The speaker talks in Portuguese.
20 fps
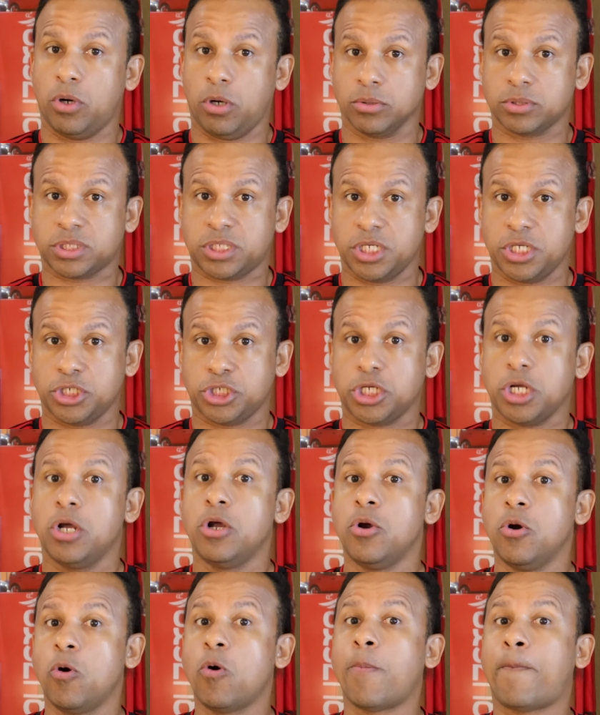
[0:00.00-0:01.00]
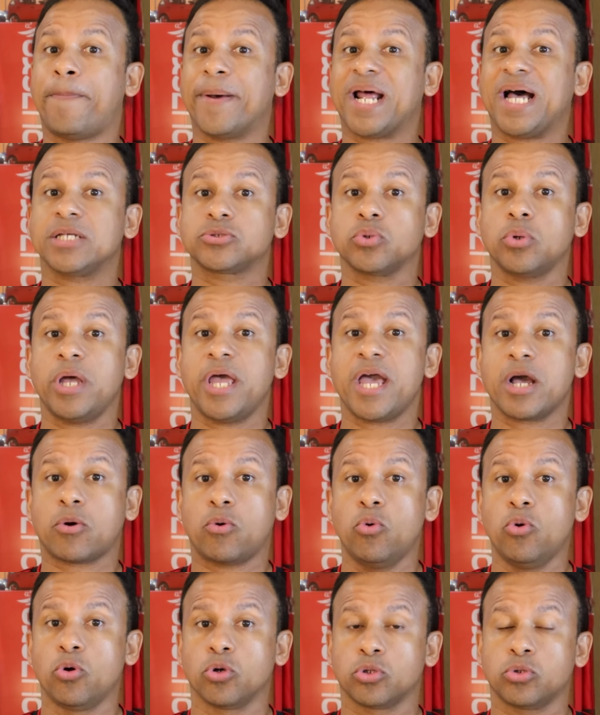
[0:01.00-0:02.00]
Ou seja, o prazo é
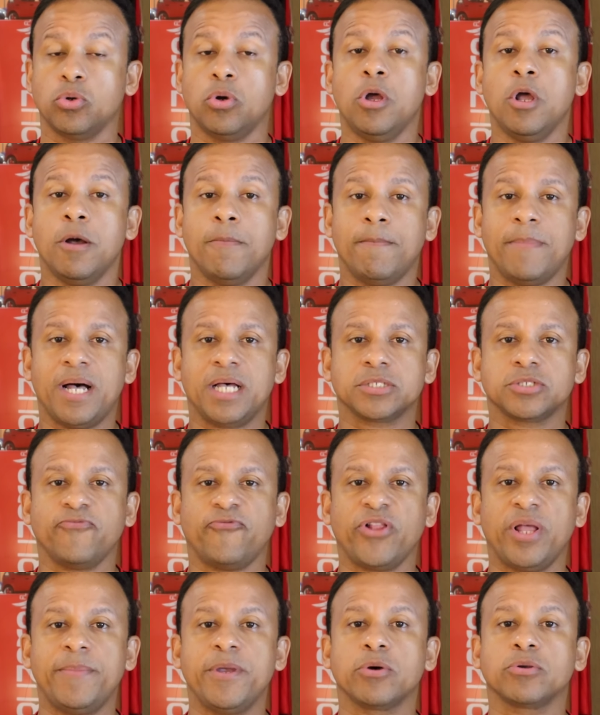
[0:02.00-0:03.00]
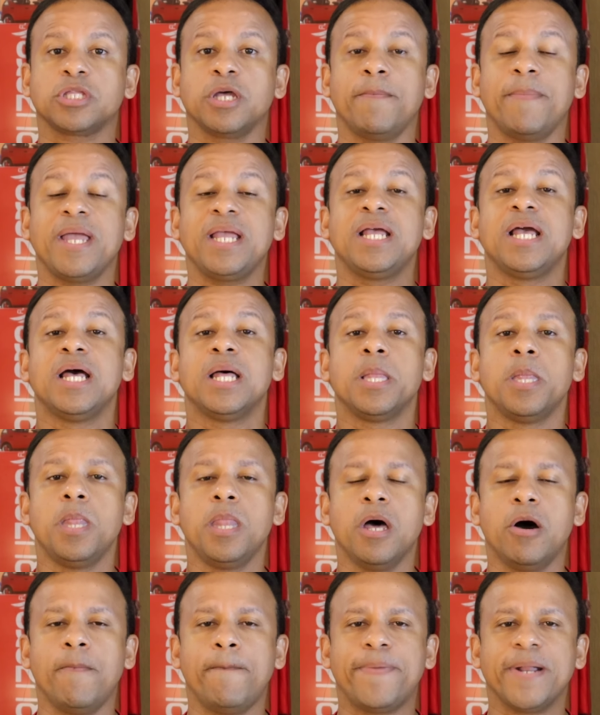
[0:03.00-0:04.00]
curto, mas o Flamengo também
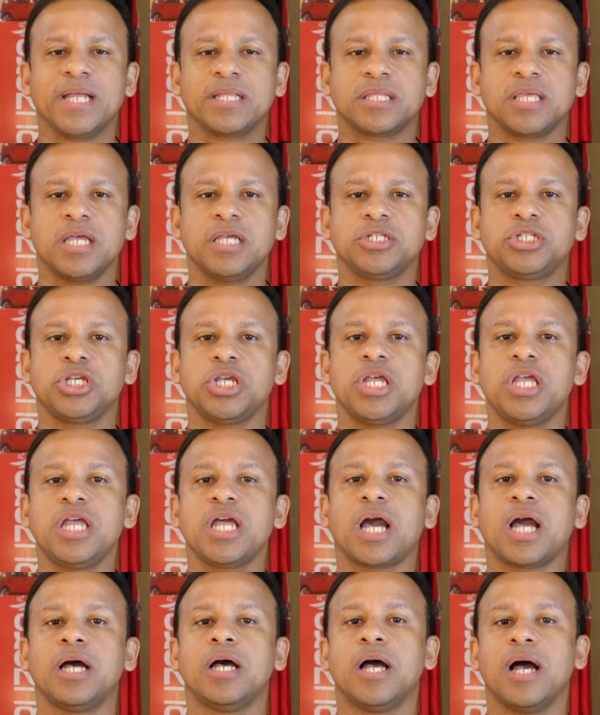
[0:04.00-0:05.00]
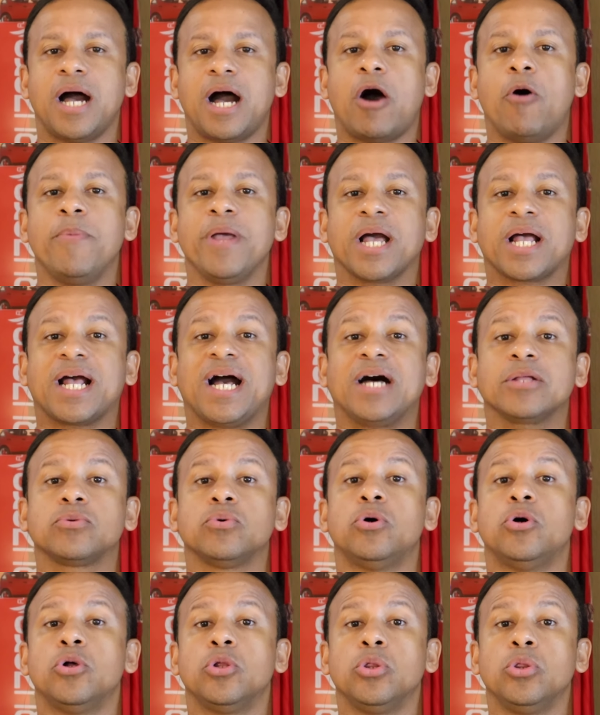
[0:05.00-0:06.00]
não pretende ir ao
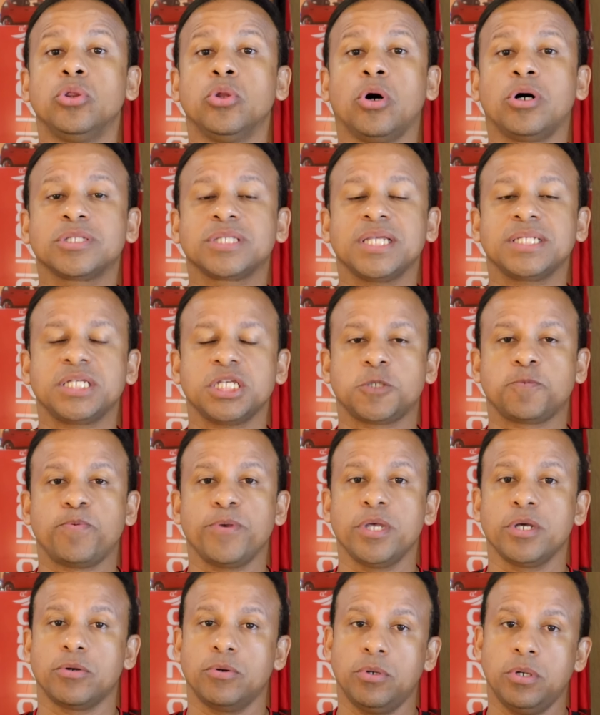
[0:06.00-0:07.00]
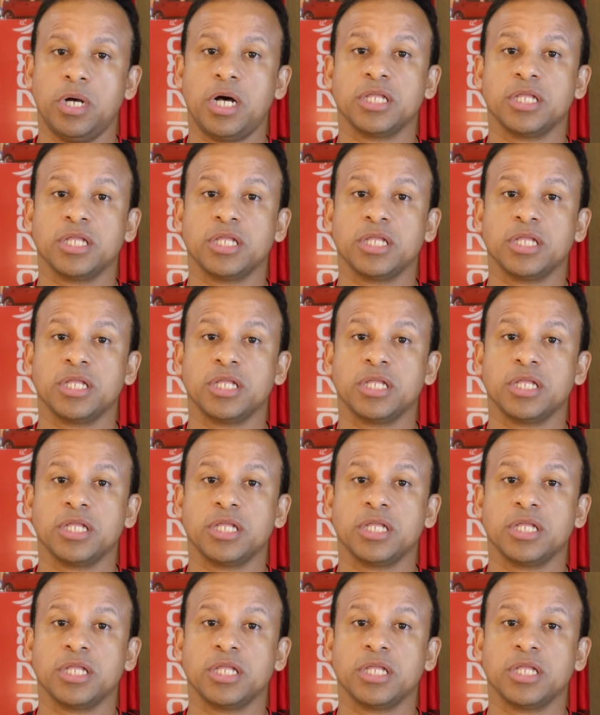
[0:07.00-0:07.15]
mercado no desespero.